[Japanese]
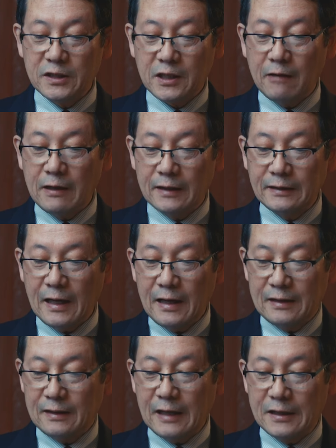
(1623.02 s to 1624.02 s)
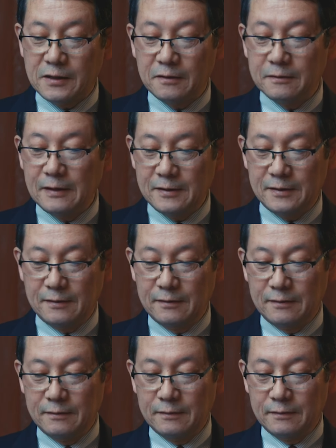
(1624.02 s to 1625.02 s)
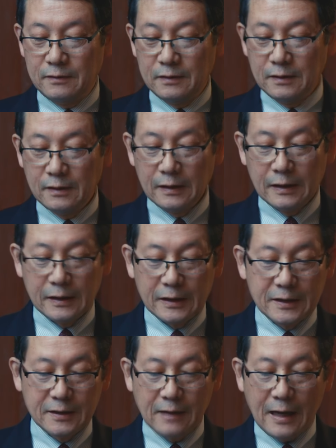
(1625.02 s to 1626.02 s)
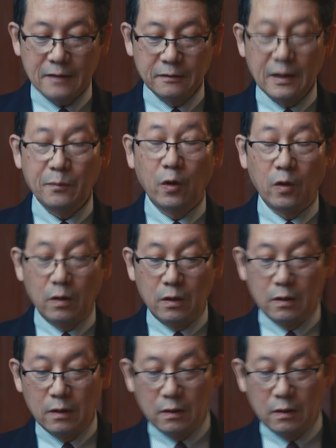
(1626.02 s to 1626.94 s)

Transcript: に使われた家畜です。イスラエルでも、